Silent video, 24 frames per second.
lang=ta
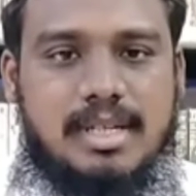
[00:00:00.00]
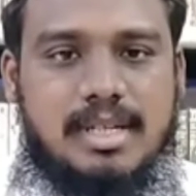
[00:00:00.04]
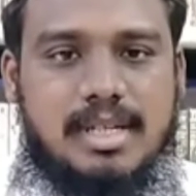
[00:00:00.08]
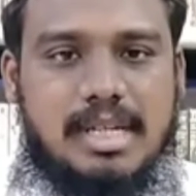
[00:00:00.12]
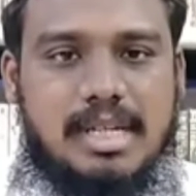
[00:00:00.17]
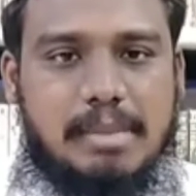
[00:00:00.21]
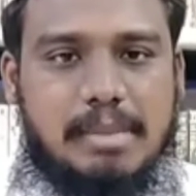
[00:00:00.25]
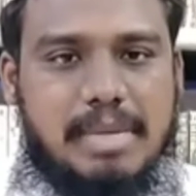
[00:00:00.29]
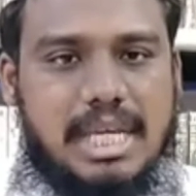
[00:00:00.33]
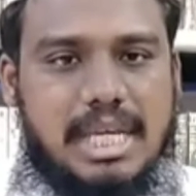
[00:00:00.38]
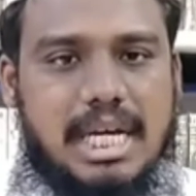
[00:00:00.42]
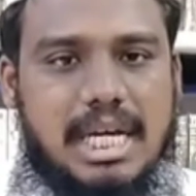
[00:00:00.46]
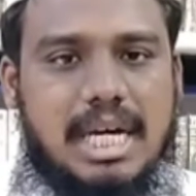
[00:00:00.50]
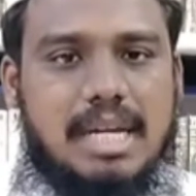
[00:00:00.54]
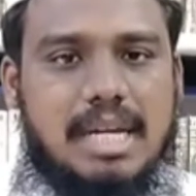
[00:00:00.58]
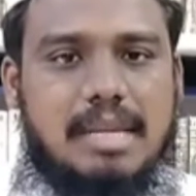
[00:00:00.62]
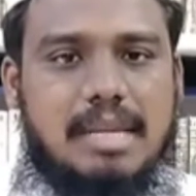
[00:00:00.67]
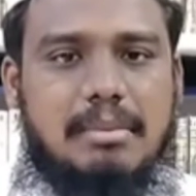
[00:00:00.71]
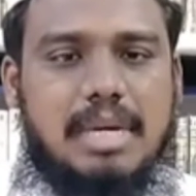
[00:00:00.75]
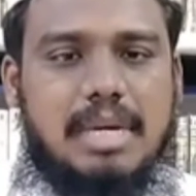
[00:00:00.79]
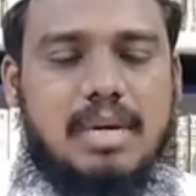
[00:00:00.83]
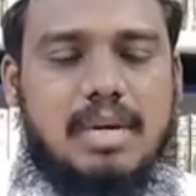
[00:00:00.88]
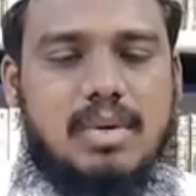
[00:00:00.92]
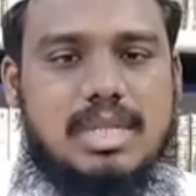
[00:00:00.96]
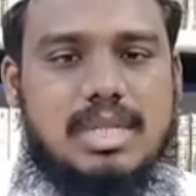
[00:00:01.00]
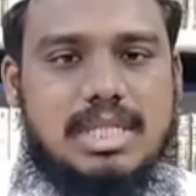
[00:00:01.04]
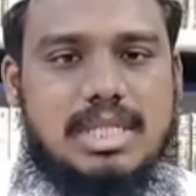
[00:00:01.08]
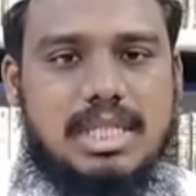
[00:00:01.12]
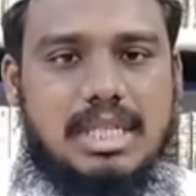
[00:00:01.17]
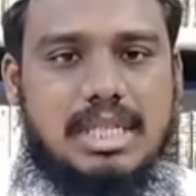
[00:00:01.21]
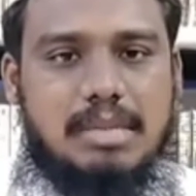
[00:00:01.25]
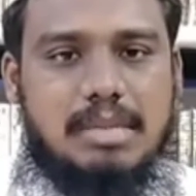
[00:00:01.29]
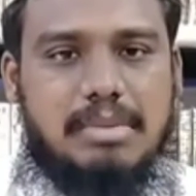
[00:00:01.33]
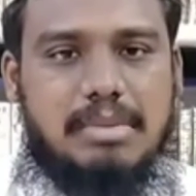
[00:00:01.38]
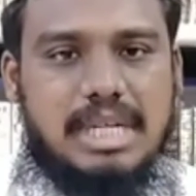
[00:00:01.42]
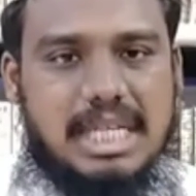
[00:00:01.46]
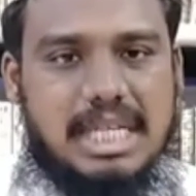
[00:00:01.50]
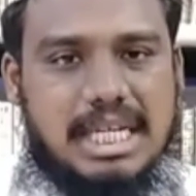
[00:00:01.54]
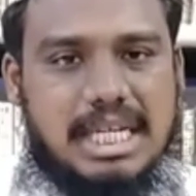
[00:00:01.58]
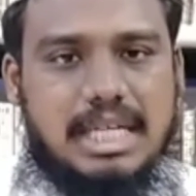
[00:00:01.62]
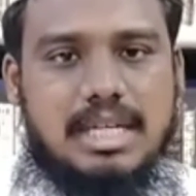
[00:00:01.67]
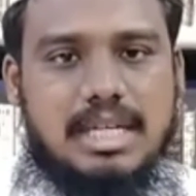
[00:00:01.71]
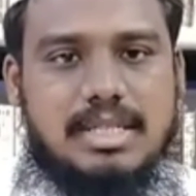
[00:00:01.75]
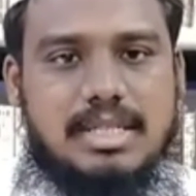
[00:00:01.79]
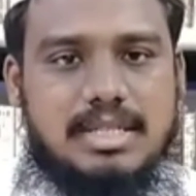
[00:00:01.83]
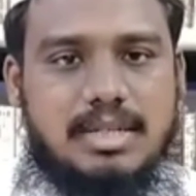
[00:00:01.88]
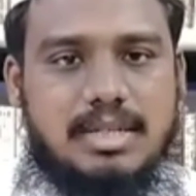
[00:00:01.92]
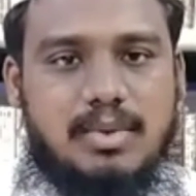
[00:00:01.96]
நம்ம யாரையுமே அவ்வளோ சீக்கிரமாக
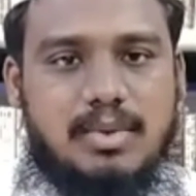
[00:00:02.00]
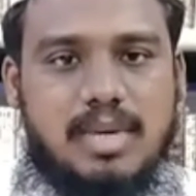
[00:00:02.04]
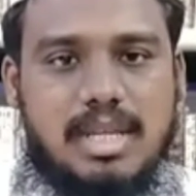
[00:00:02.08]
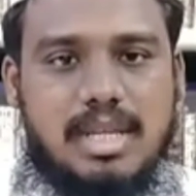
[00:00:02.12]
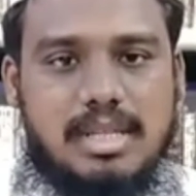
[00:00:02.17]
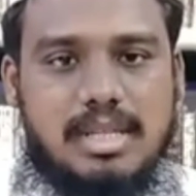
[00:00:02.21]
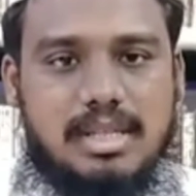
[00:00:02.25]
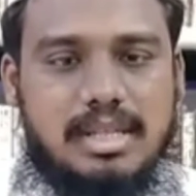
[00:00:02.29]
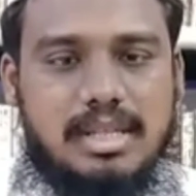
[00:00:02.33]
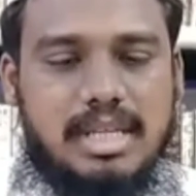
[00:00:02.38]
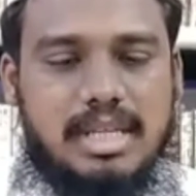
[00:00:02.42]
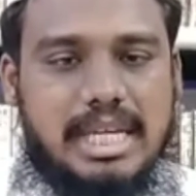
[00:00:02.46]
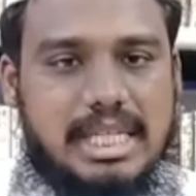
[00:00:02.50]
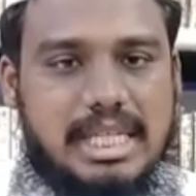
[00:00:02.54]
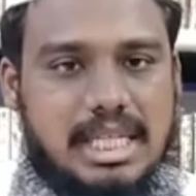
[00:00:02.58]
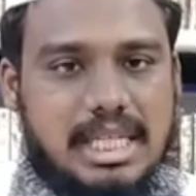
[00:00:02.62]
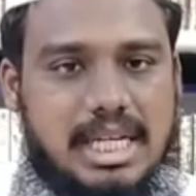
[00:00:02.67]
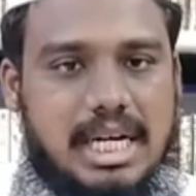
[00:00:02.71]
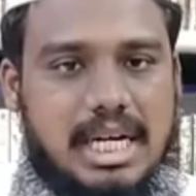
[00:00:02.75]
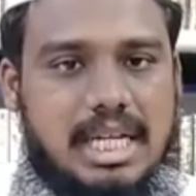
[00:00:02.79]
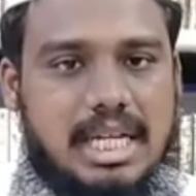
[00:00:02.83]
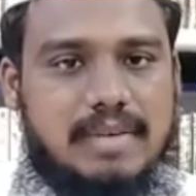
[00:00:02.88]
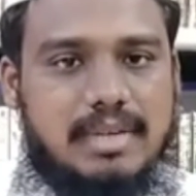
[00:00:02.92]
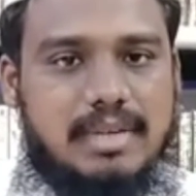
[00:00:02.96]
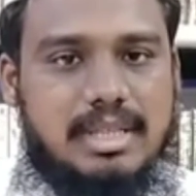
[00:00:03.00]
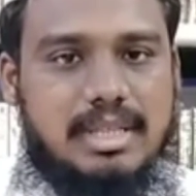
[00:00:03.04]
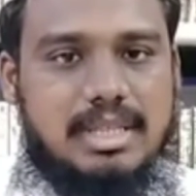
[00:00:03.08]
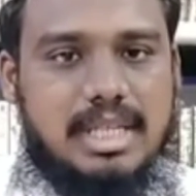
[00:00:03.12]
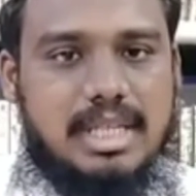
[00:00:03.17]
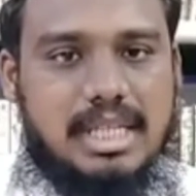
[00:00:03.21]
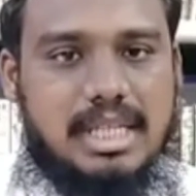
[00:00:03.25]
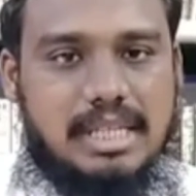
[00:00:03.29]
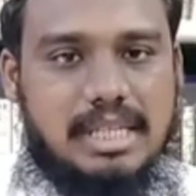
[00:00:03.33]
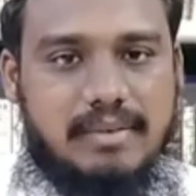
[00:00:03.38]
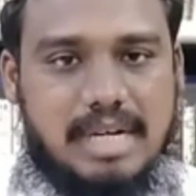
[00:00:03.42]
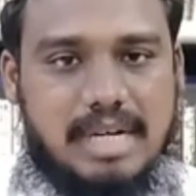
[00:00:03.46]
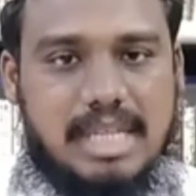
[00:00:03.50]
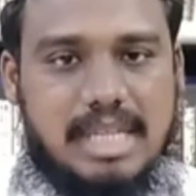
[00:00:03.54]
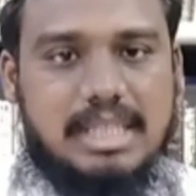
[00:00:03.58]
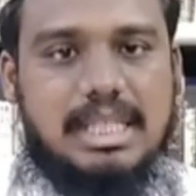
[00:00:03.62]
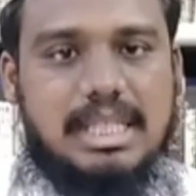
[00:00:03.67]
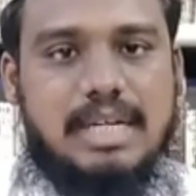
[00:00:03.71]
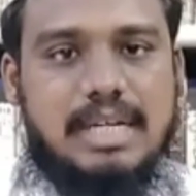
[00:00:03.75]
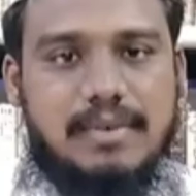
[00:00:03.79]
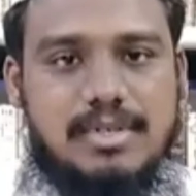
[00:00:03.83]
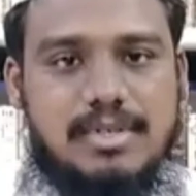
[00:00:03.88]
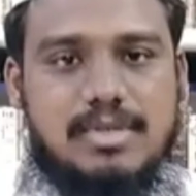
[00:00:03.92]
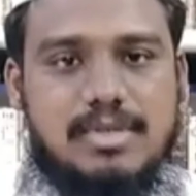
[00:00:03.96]
நிராகரிச்சிடக்கூடாது எதனால் வந்து அந்த
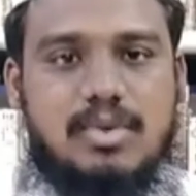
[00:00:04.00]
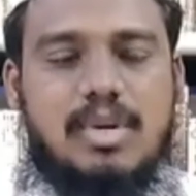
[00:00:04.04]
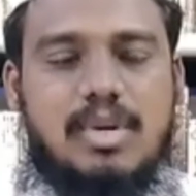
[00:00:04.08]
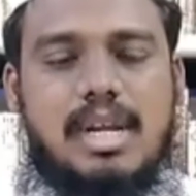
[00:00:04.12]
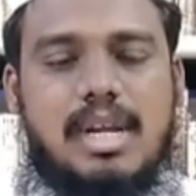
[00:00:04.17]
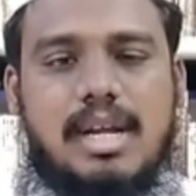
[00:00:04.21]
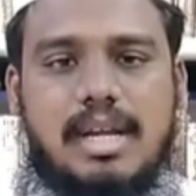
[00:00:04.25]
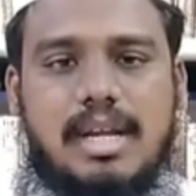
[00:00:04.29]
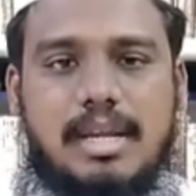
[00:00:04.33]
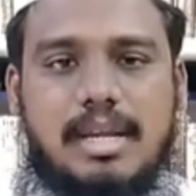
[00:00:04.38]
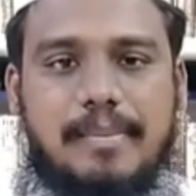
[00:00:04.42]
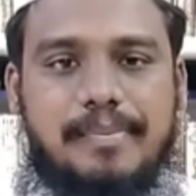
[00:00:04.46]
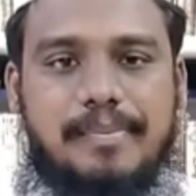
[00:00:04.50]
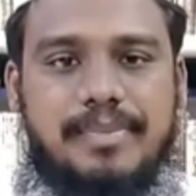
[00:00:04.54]
வார்த்தையை அவங்க சொல்கிறாங்க